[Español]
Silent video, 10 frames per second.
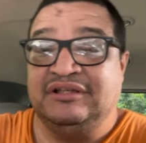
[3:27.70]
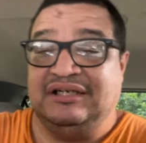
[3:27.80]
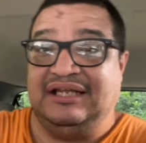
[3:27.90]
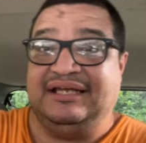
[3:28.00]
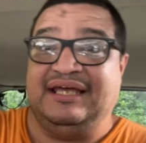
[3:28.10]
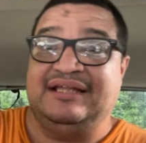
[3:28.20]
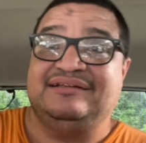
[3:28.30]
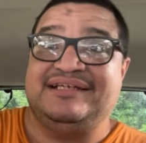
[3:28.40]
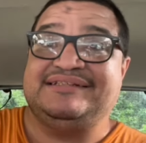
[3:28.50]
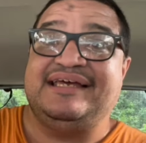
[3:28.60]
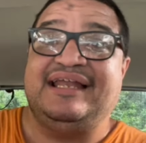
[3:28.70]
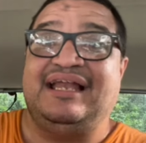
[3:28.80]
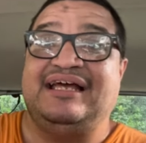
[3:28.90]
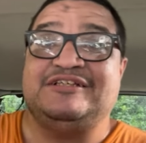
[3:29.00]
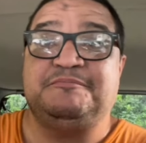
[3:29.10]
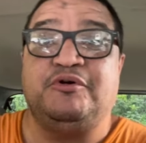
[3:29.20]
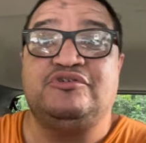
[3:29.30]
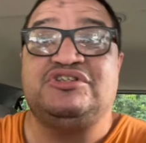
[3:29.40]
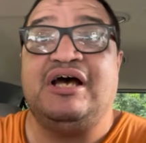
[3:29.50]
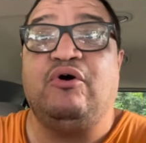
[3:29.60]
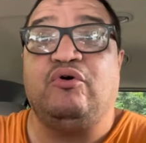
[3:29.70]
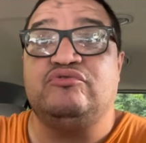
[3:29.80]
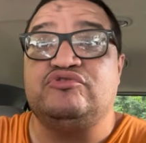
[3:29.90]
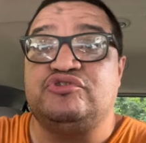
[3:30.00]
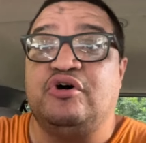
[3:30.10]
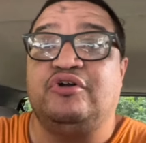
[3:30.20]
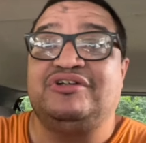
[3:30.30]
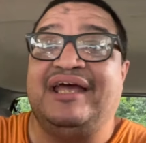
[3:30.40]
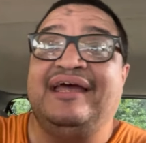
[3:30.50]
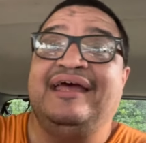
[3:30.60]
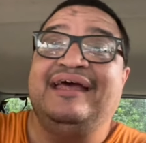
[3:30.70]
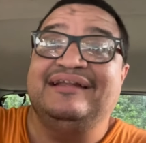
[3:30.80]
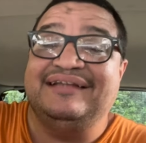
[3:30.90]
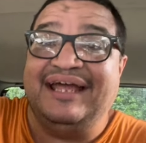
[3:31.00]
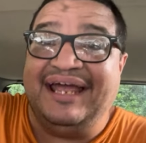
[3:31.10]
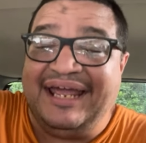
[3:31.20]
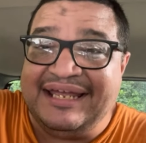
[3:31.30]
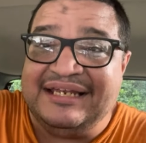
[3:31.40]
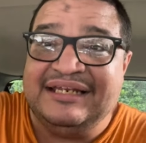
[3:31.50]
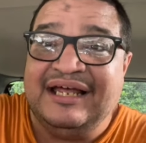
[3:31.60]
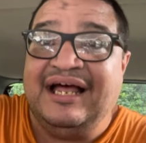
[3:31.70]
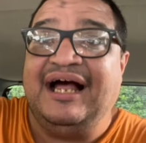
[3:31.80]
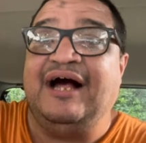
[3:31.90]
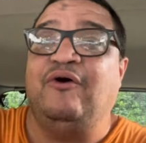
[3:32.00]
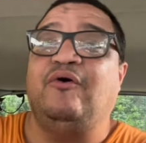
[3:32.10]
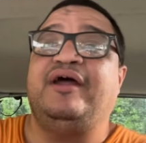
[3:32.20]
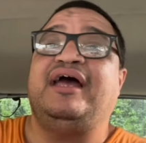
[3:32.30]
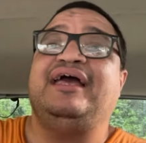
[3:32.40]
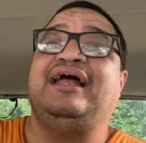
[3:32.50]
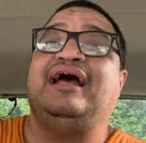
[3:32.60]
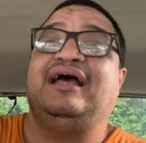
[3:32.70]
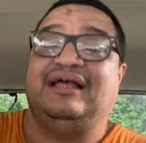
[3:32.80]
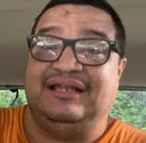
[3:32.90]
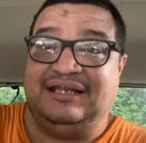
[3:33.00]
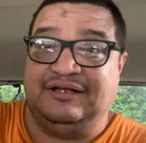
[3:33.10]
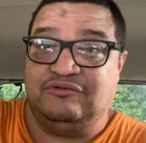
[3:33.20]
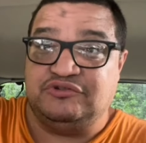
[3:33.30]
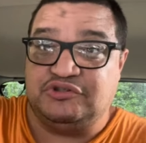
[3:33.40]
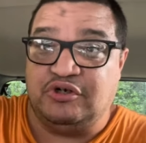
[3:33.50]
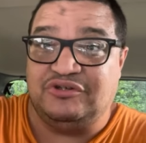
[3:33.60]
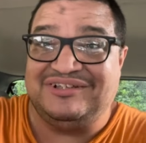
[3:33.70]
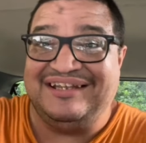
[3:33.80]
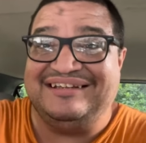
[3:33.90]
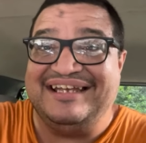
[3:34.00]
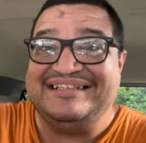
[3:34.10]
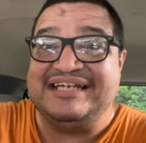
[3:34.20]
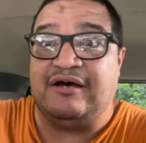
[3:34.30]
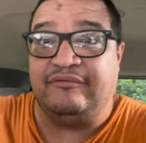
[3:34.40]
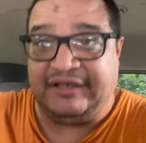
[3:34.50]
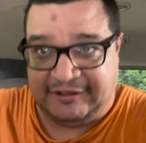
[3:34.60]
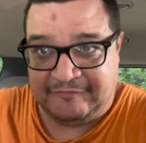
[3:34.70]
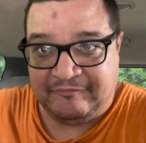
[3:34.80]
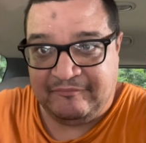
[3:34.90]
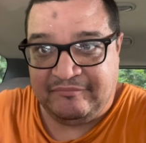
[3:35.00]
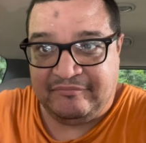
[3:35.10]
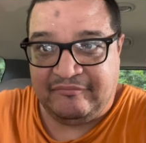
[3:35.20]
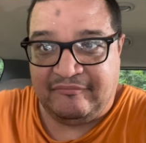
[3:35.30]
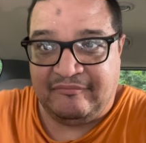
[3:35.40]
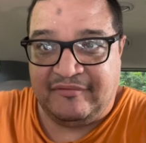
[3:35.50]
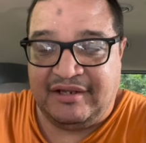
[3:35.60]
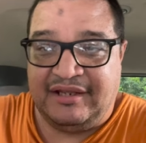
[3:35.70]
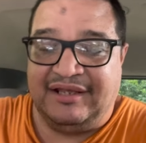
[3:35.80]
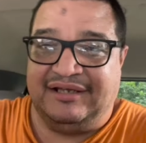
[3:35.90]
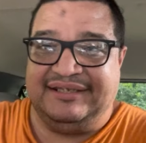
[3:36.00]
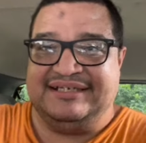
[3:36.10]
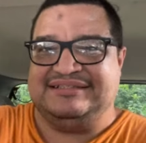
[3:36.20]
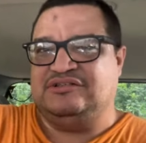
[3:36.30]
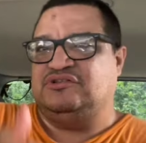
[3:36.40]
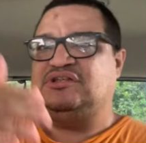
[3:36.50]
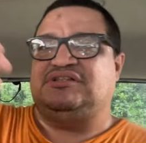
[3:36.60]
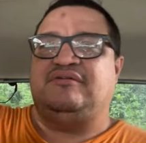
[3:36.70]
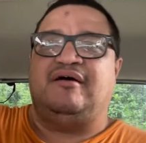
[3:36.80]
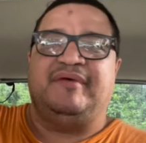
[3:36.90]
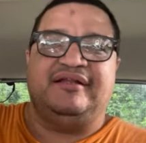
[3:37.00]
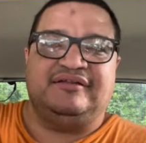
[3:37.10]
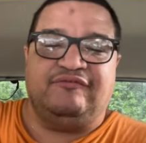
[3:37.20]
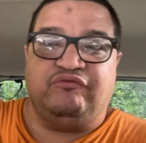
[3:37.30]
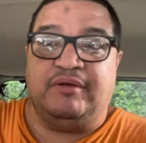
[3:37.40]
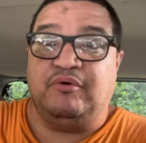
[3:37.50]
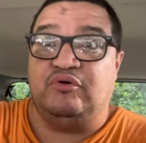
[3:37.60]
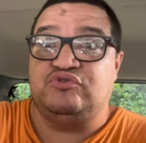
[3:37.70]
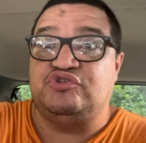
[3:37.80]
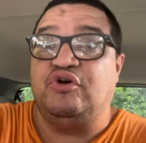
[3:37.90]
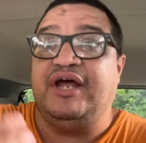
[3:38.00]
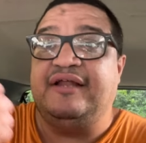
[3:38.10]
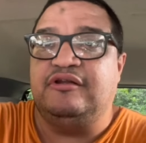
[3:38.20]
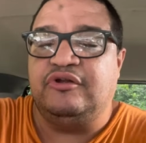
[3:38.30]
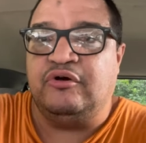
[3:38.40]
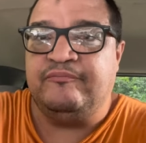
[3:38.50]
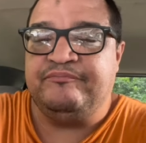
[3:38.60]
la que antes era la esposa o consorte de él, ahora era consorte de Yahvé. Y así sucesivamente fue evolucionando